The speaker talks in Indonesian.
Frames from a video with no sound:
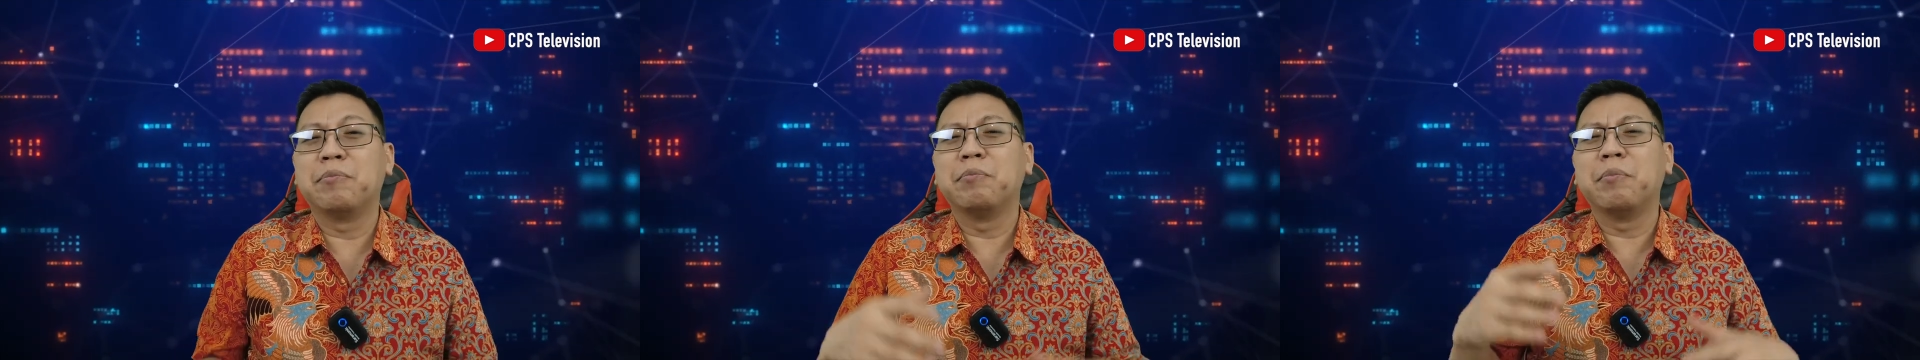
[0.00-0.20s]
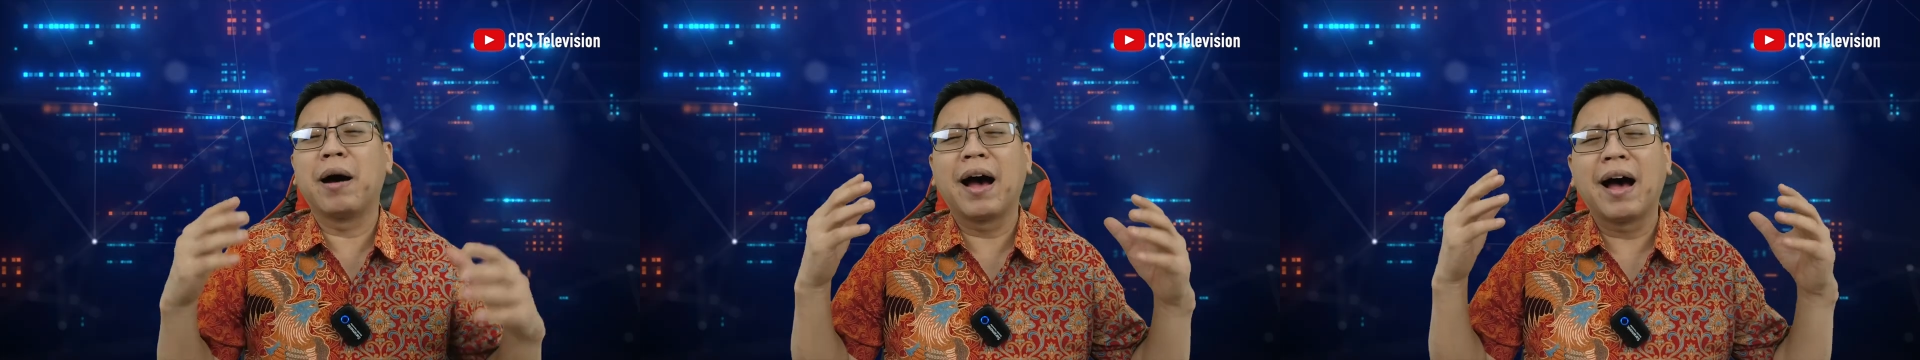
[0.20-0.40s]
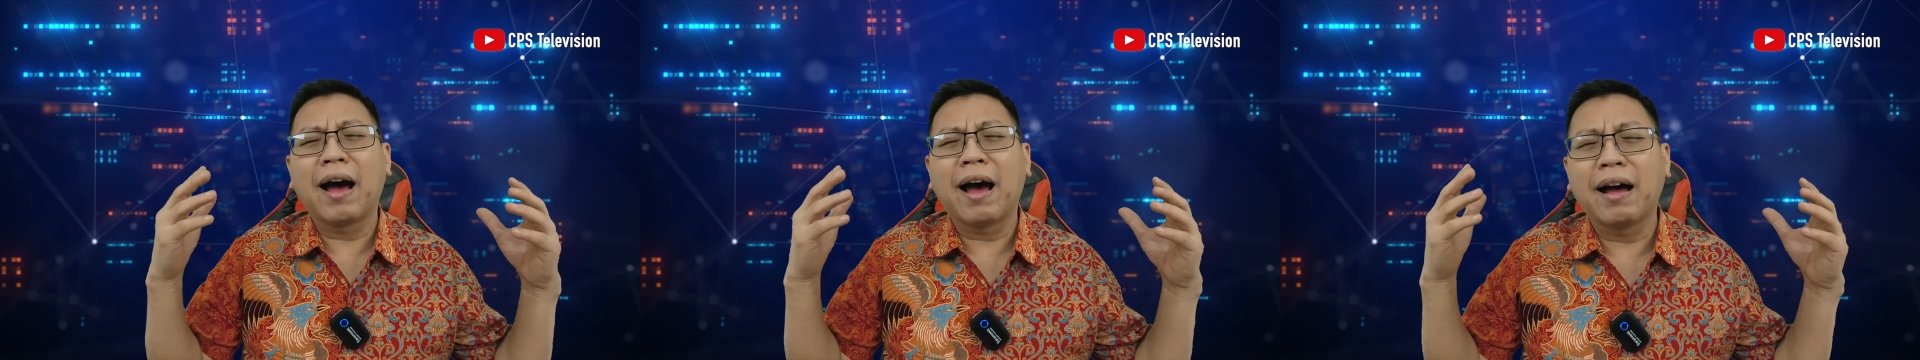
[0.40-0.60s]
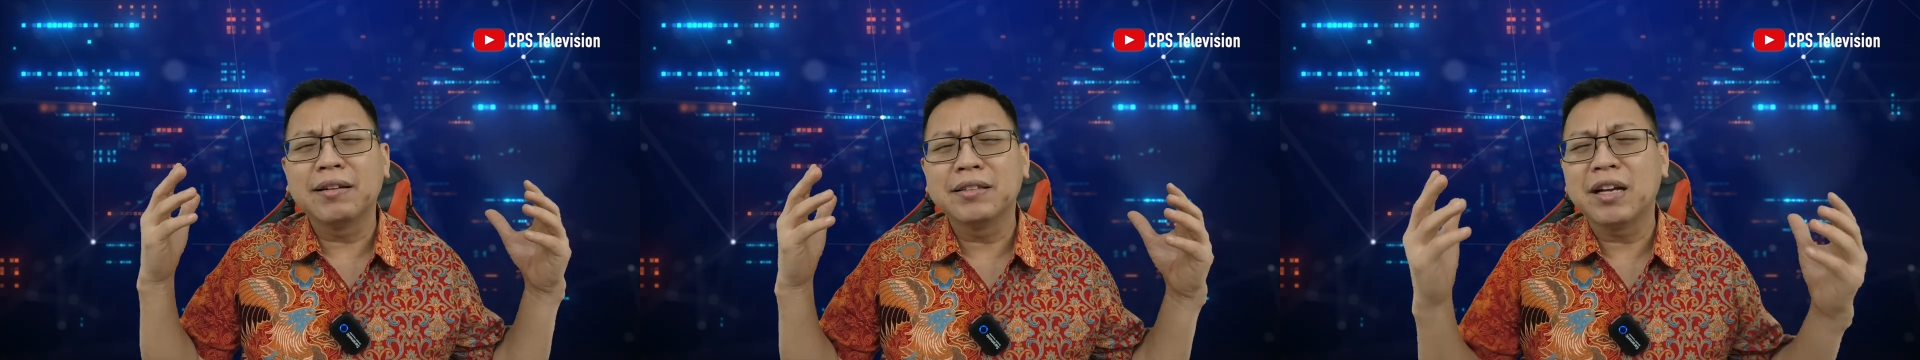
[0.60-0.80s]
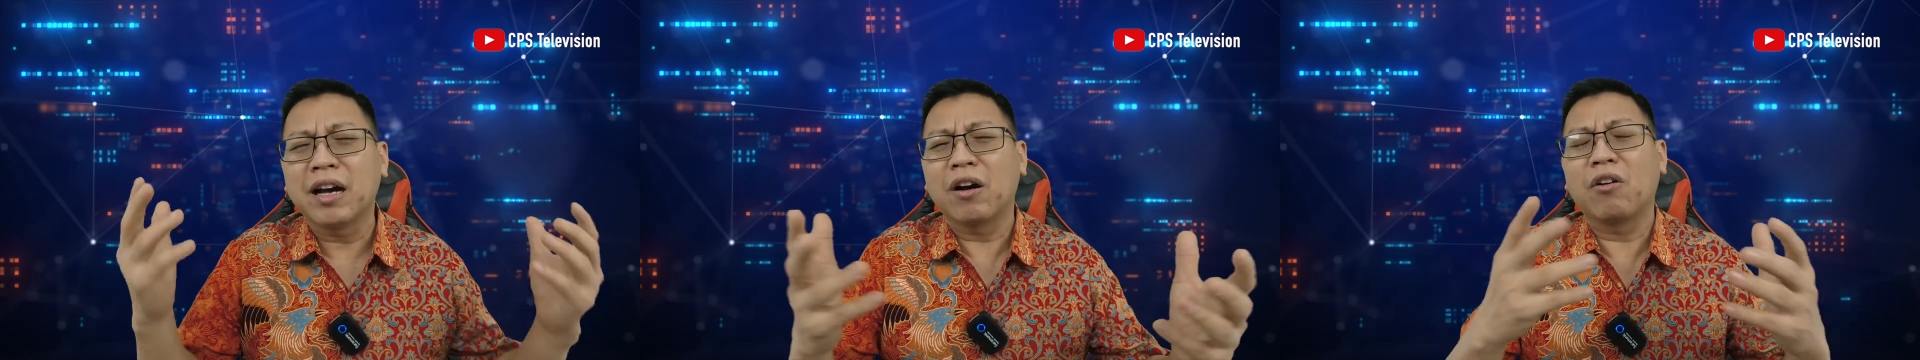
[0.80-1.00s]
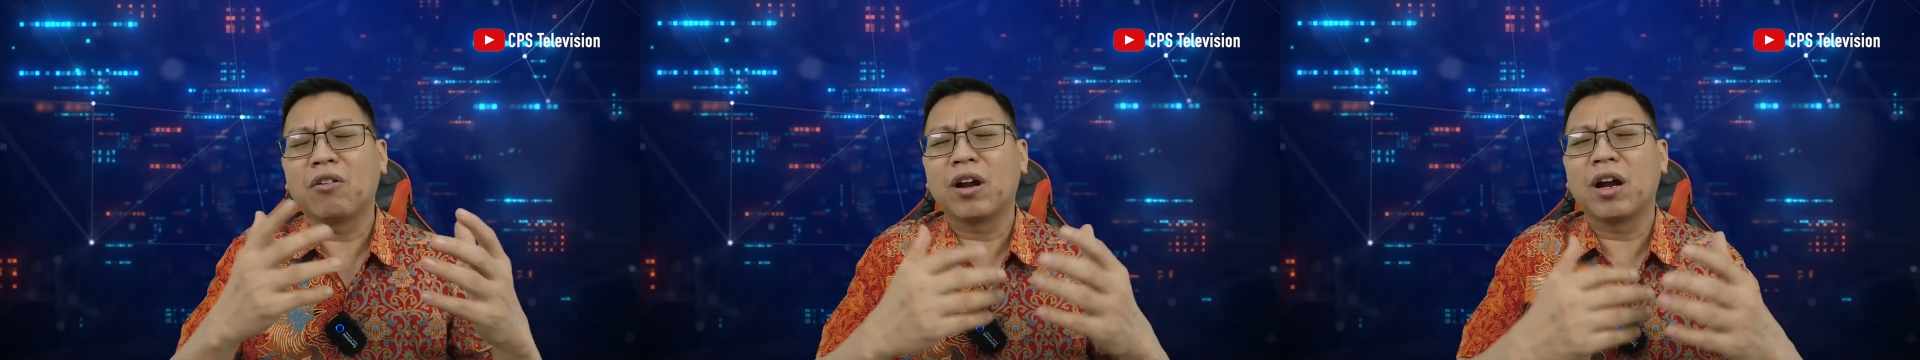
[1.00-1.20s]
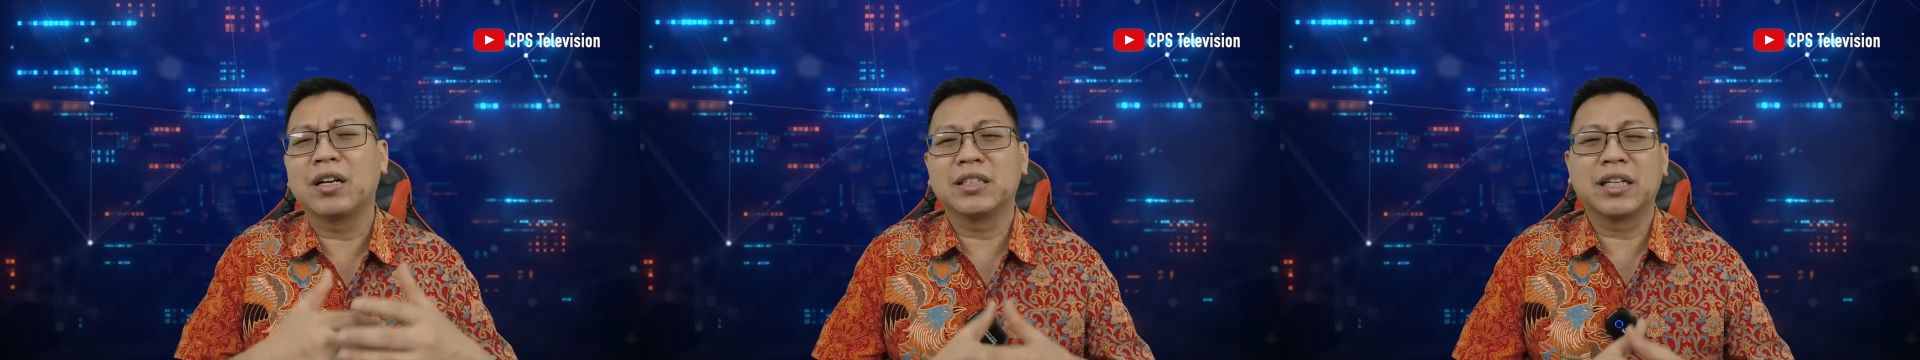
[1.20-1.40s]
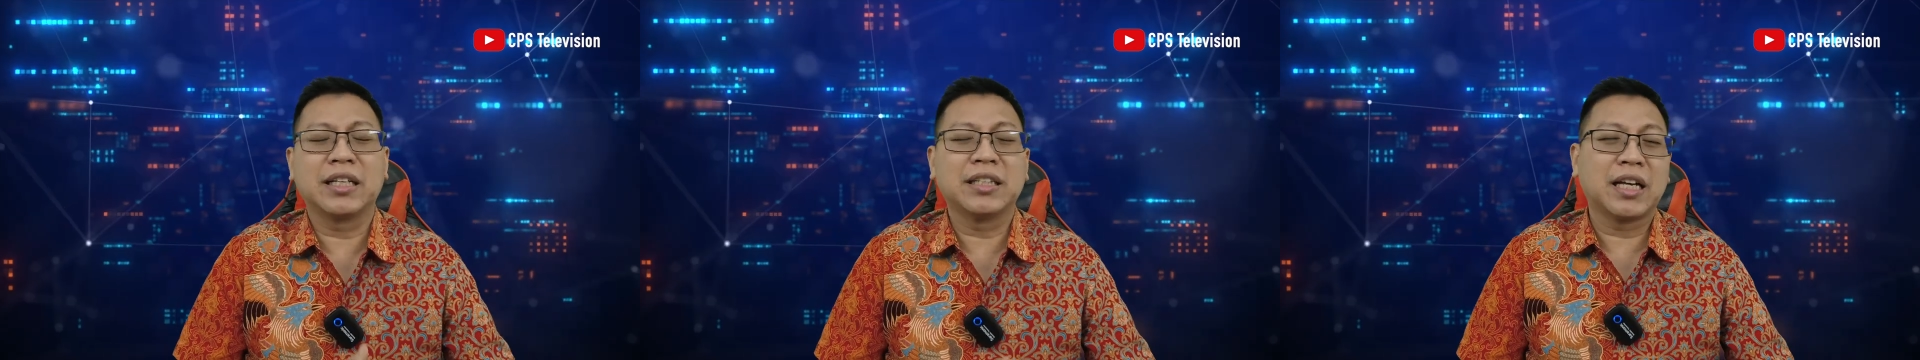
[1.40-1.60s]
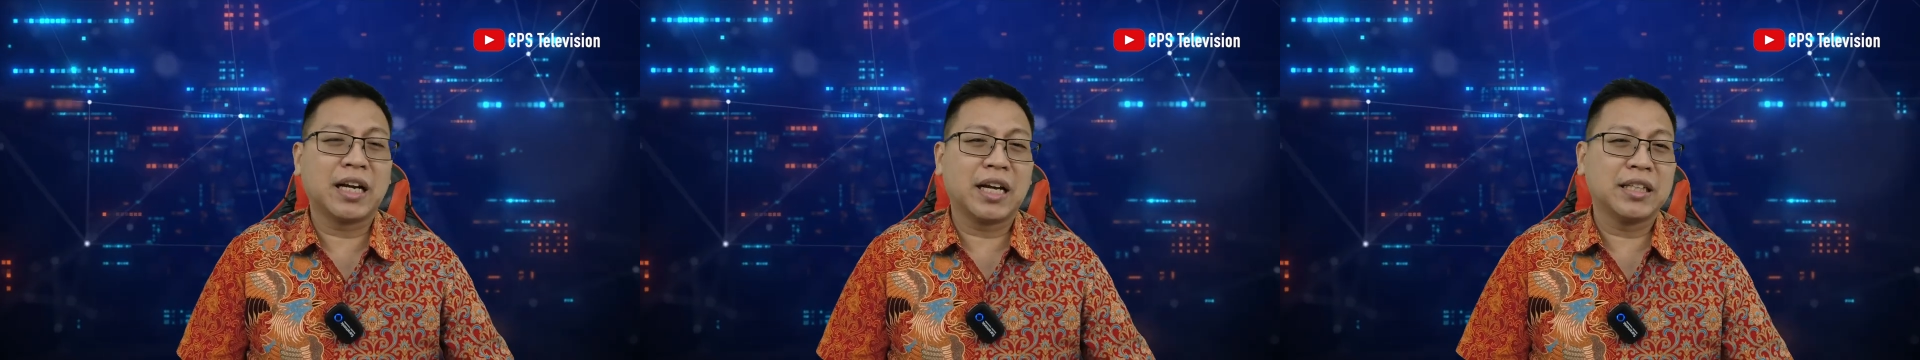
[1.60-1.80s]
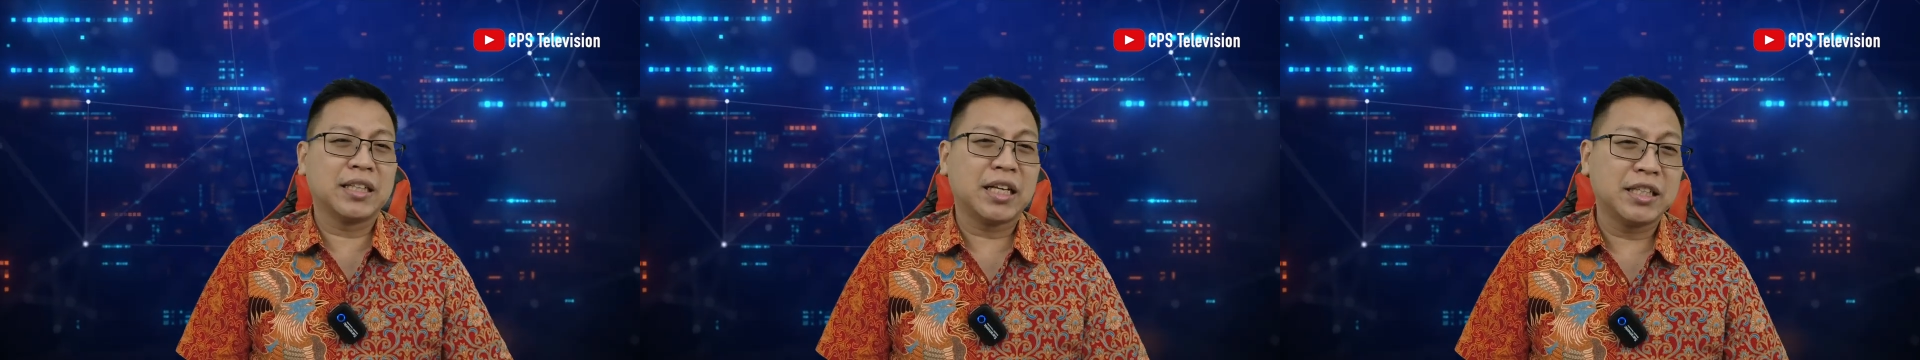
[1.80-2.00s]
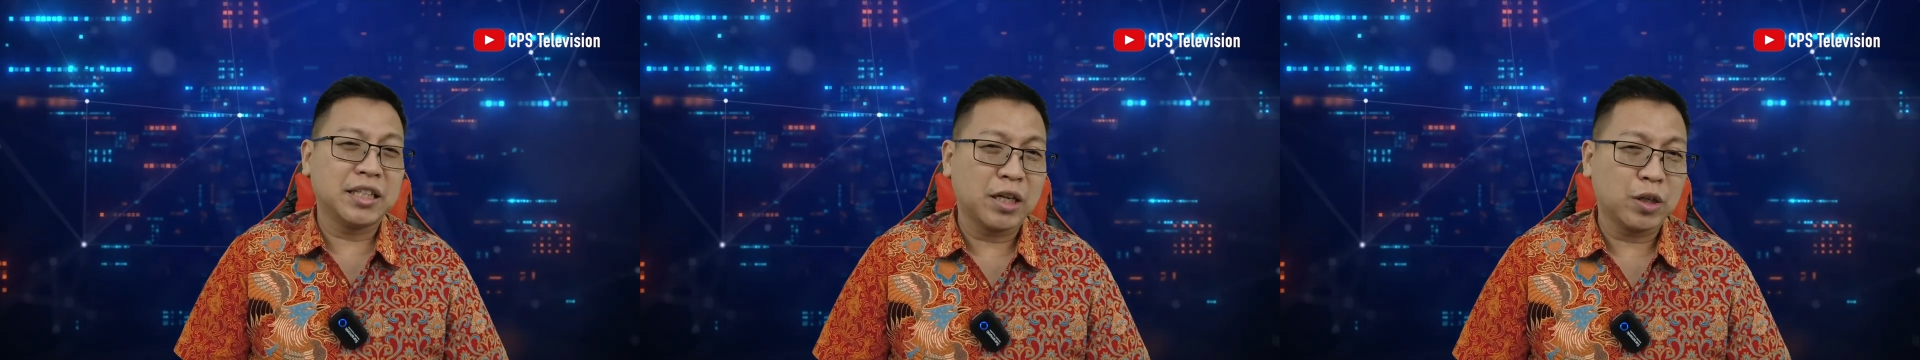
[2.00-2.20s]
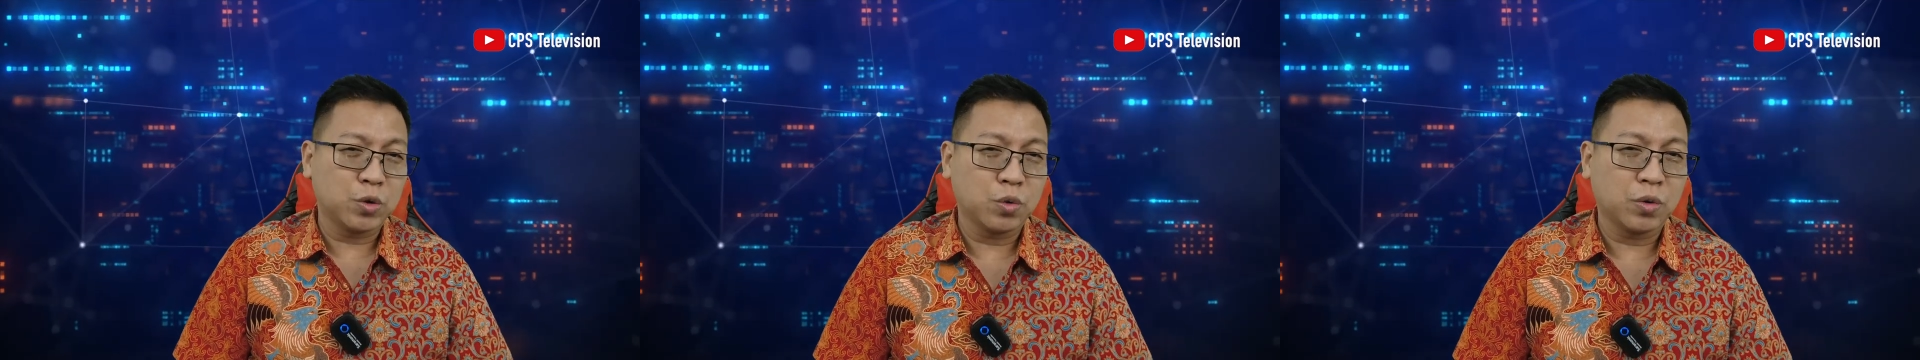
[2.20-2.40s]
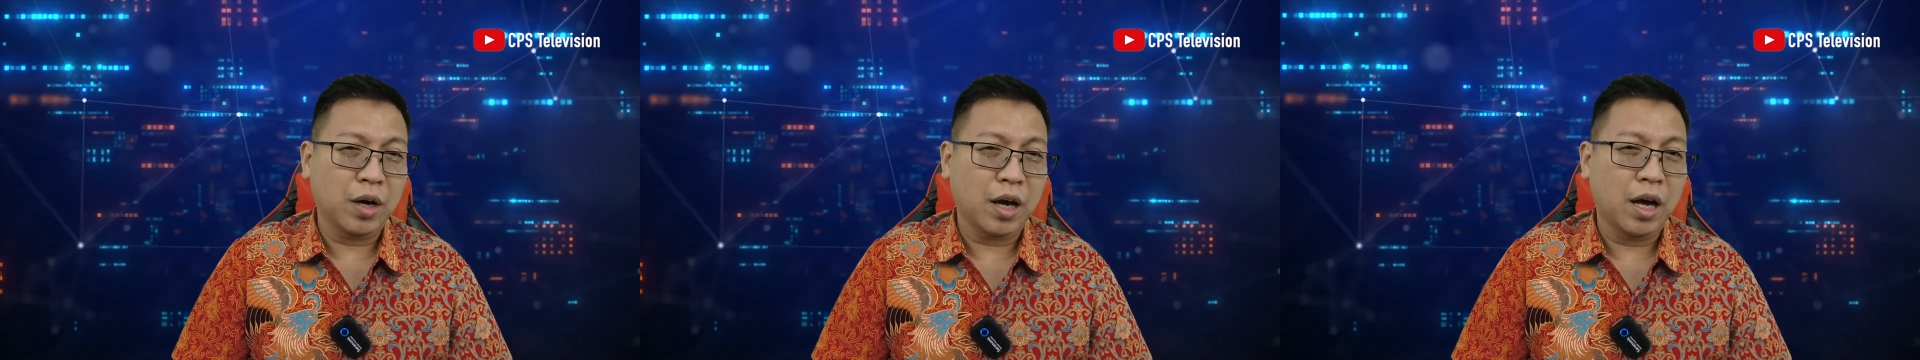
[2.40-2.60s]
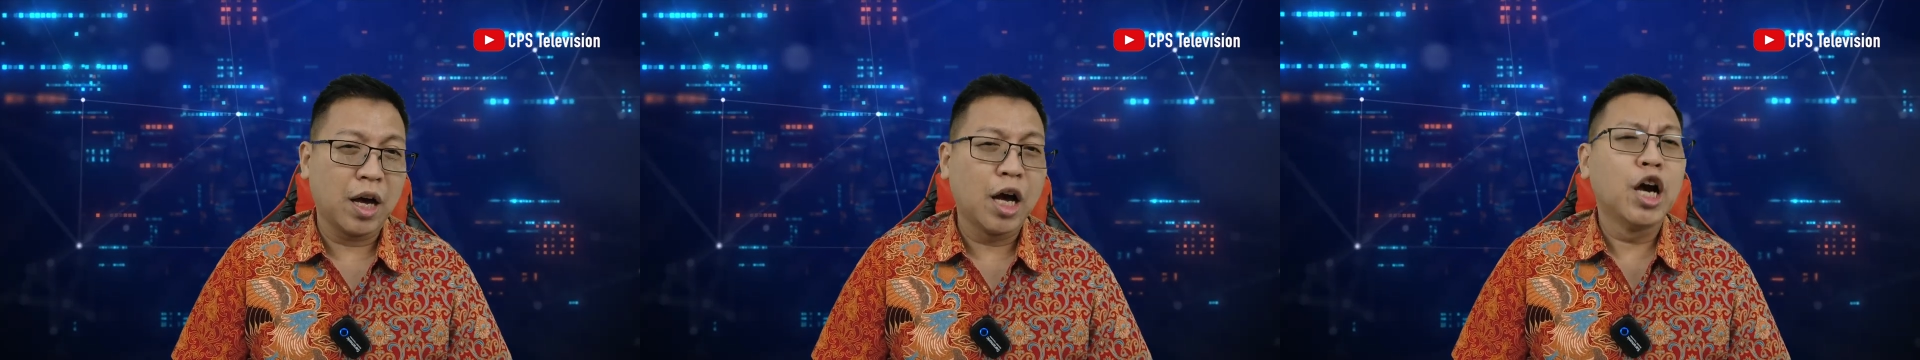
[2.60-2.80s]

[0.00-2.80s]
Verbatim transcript: Banyak orang di sekitar kita yang tidak suka.